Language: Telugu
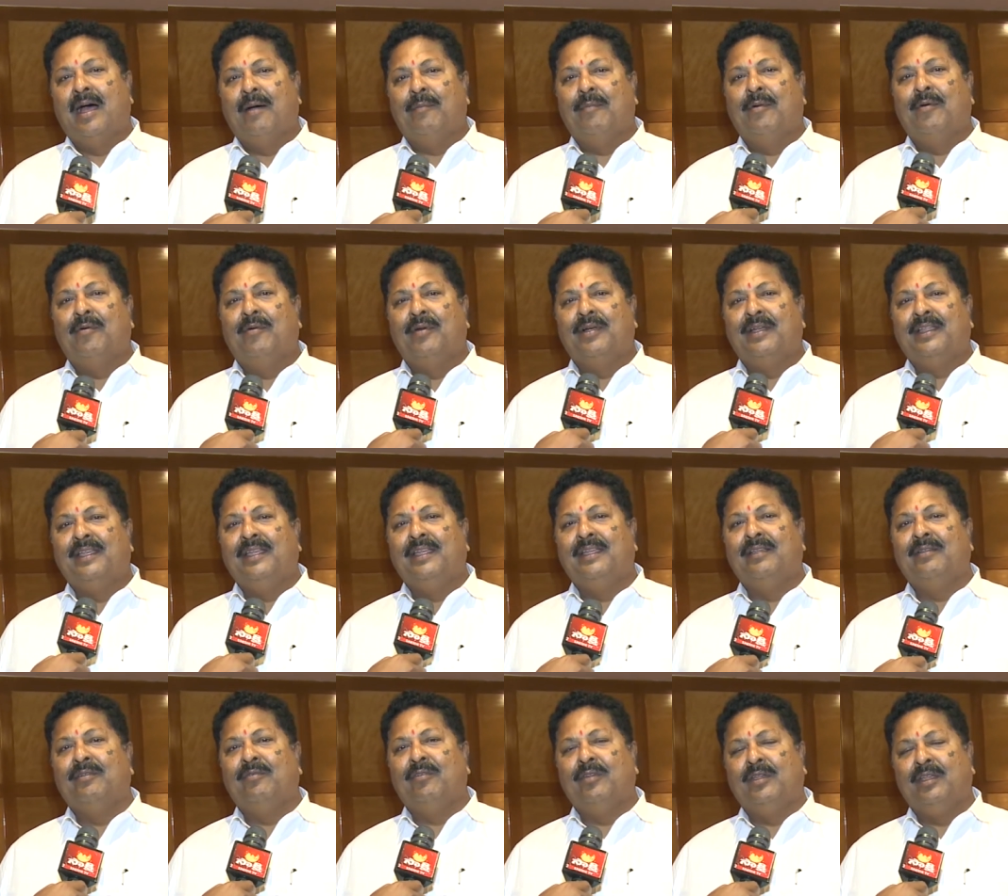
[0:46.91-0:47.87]
అమ్మఒడి
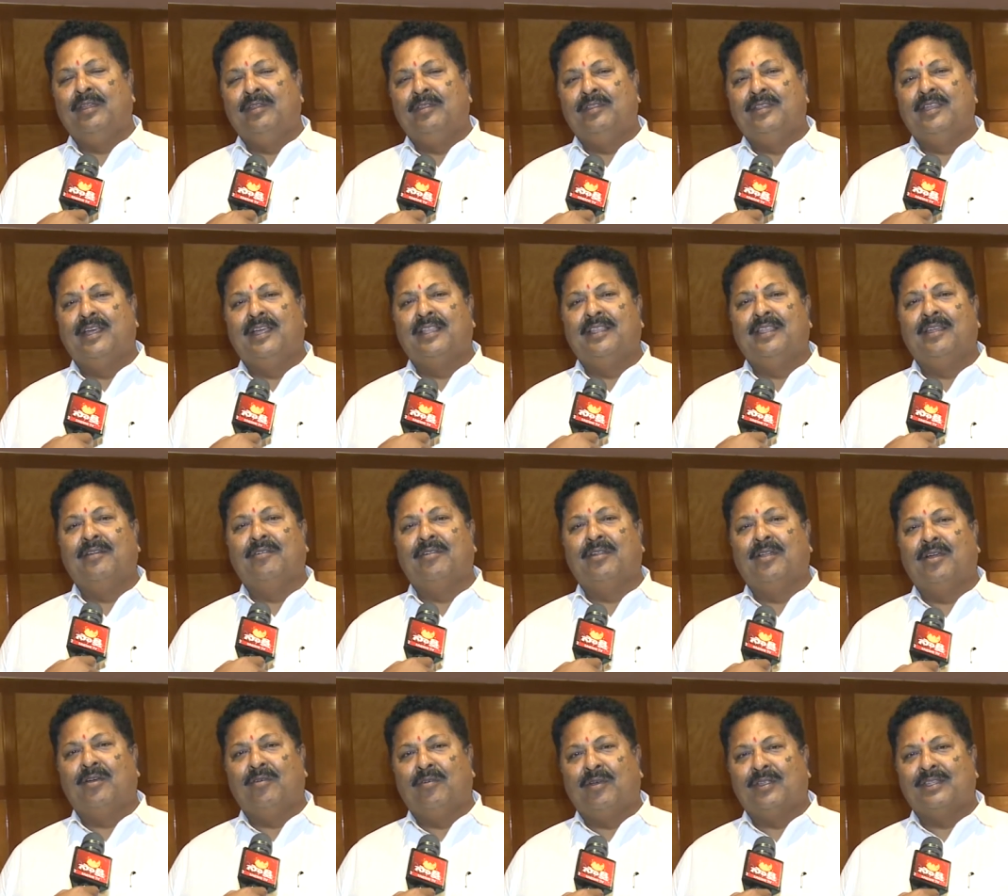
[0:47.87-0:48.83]

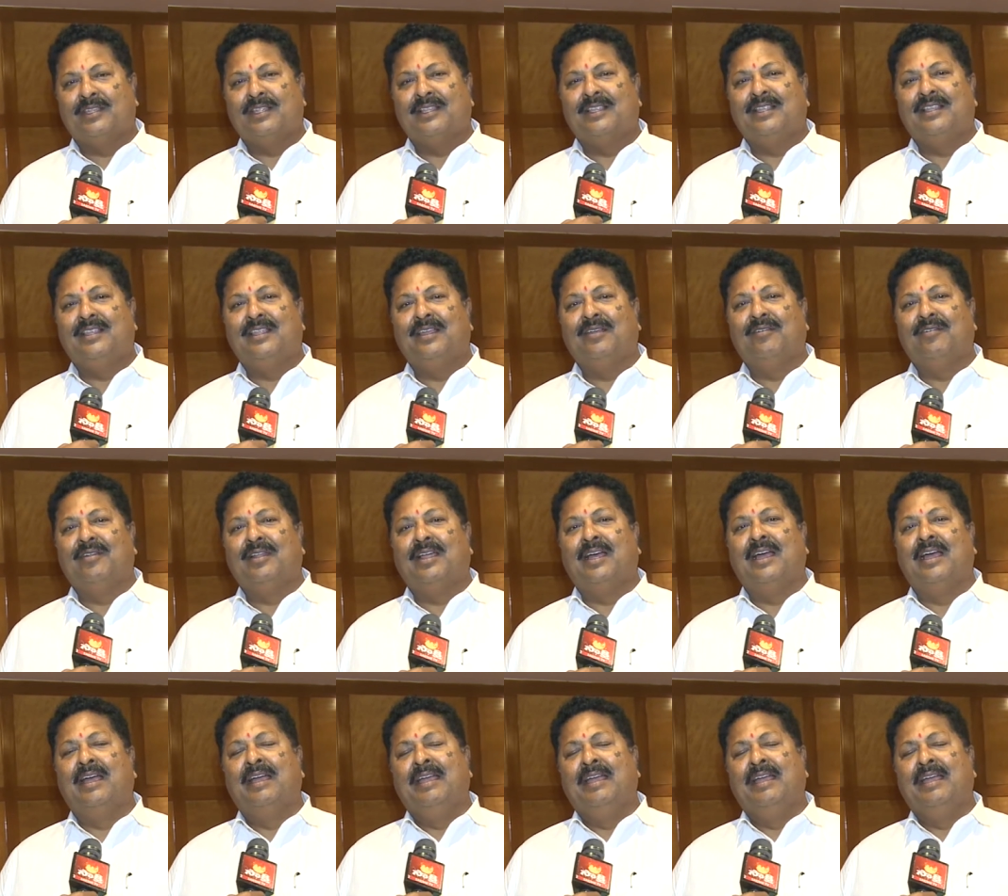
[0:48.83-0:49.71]
విద్యాదీవన వసతి దీవెన